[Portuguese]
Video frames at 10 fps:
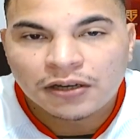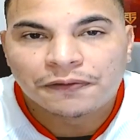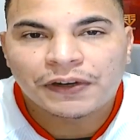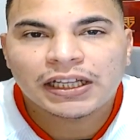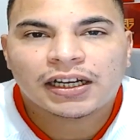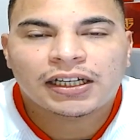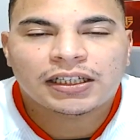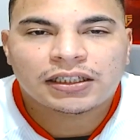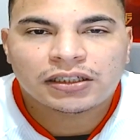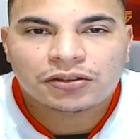Fala
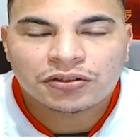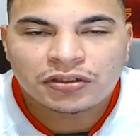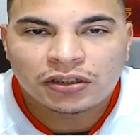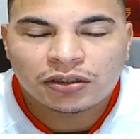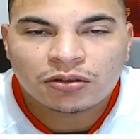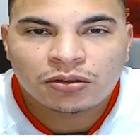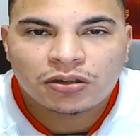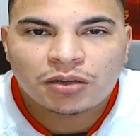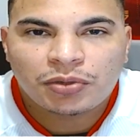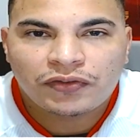galera da torcida
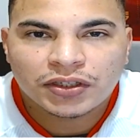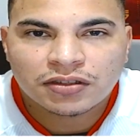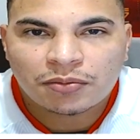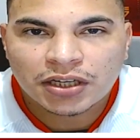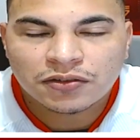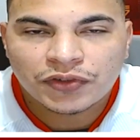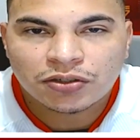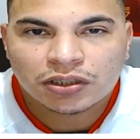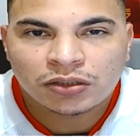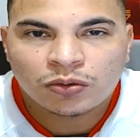tricolor, bem-vindos a mais um
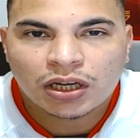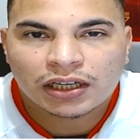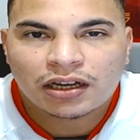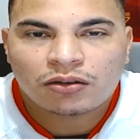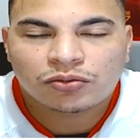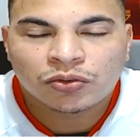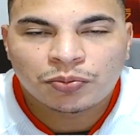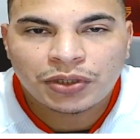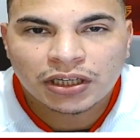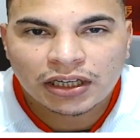vídeo aqui do canal
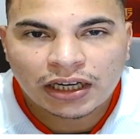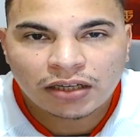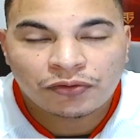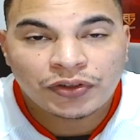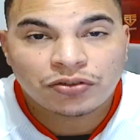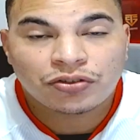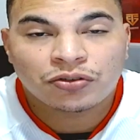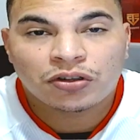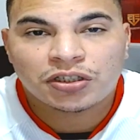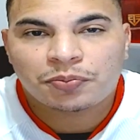Turbina na área. O vídeo
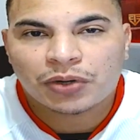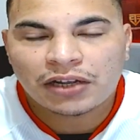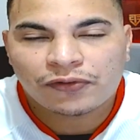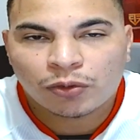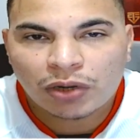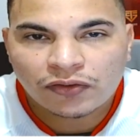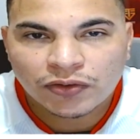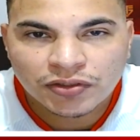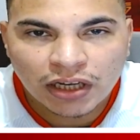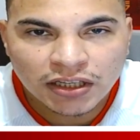de hoje para informar
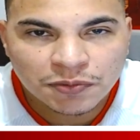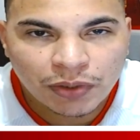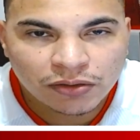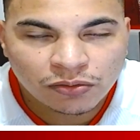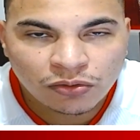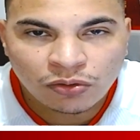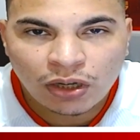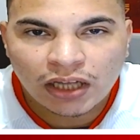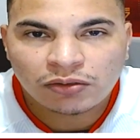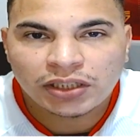você a respeito do
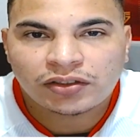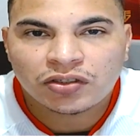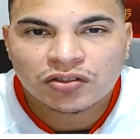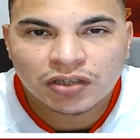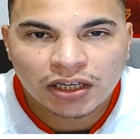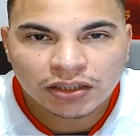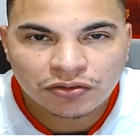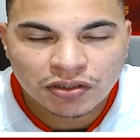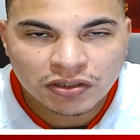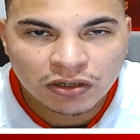duelo entre
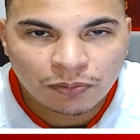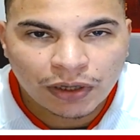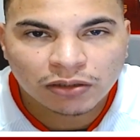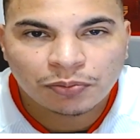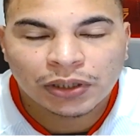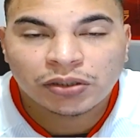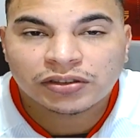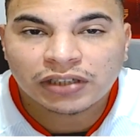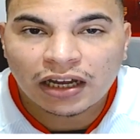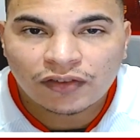Santos e São Paulo pela
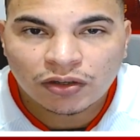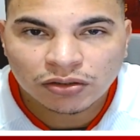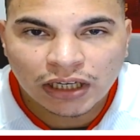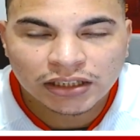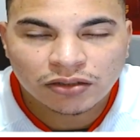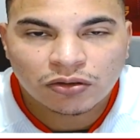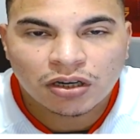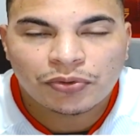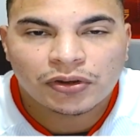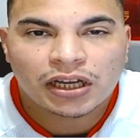oitava rodada do
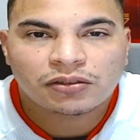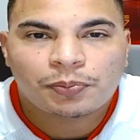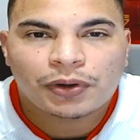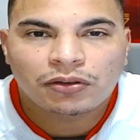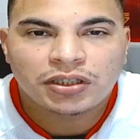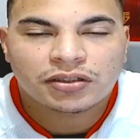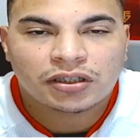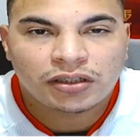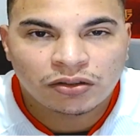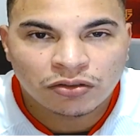Campeonato
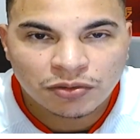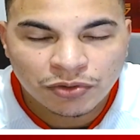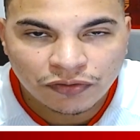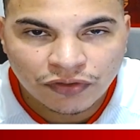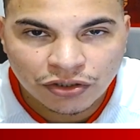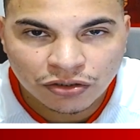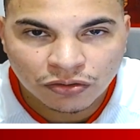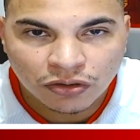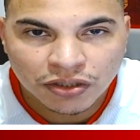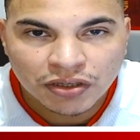Paulista de
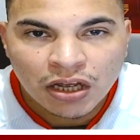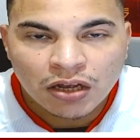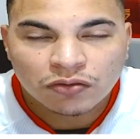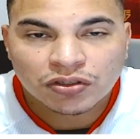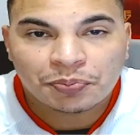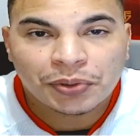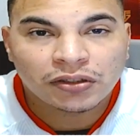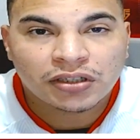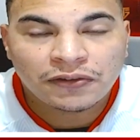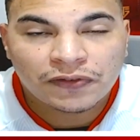2022. O São
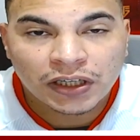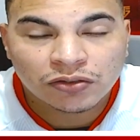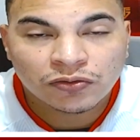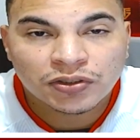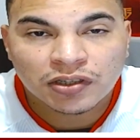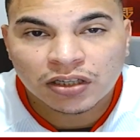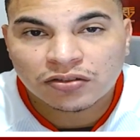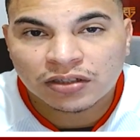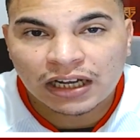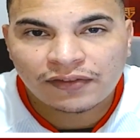Paulo que enfrenta o
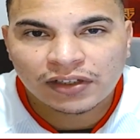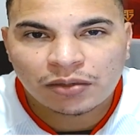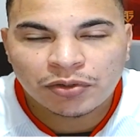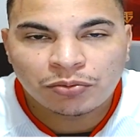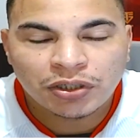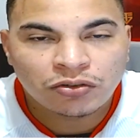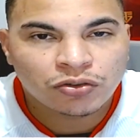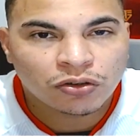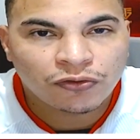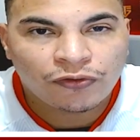Santos na Vila Belmiro, um
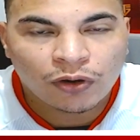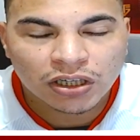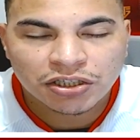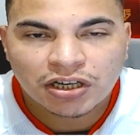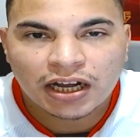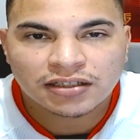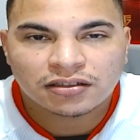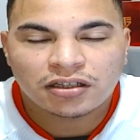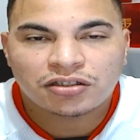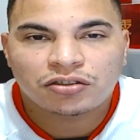jogo fora de
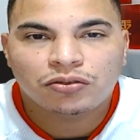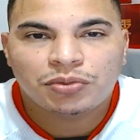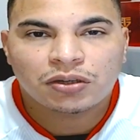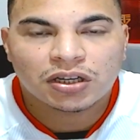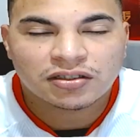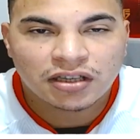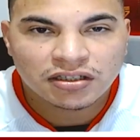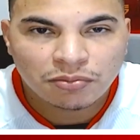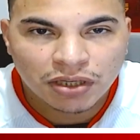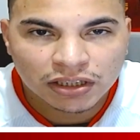casa neste domingo às
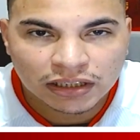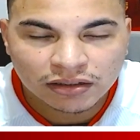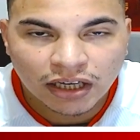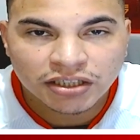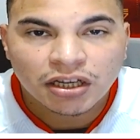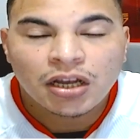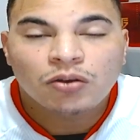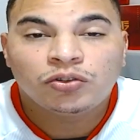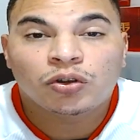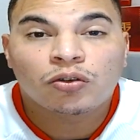seis e meia da tarde.
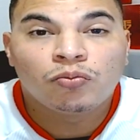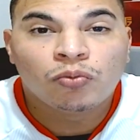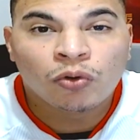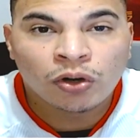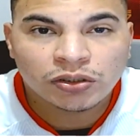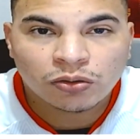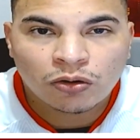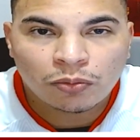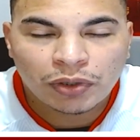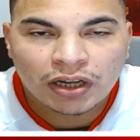Um jogo muito
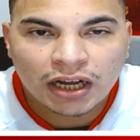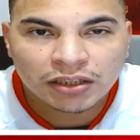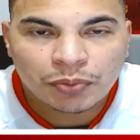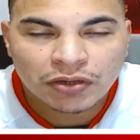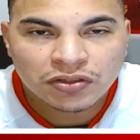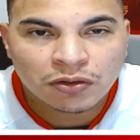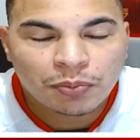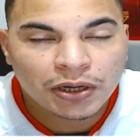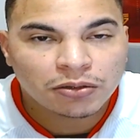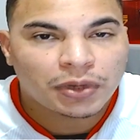complicado para o
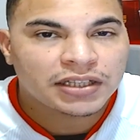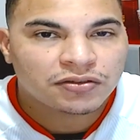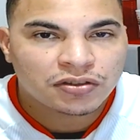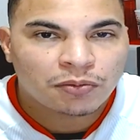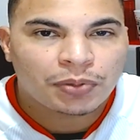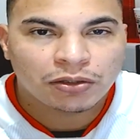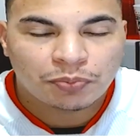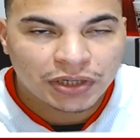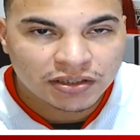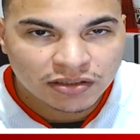São Paulo, mas o São
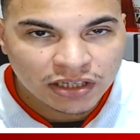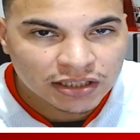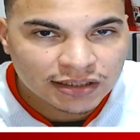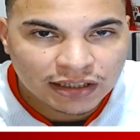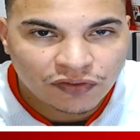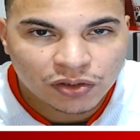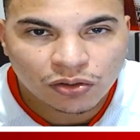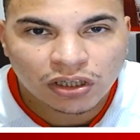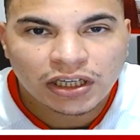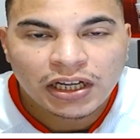Paulo precisa da vitória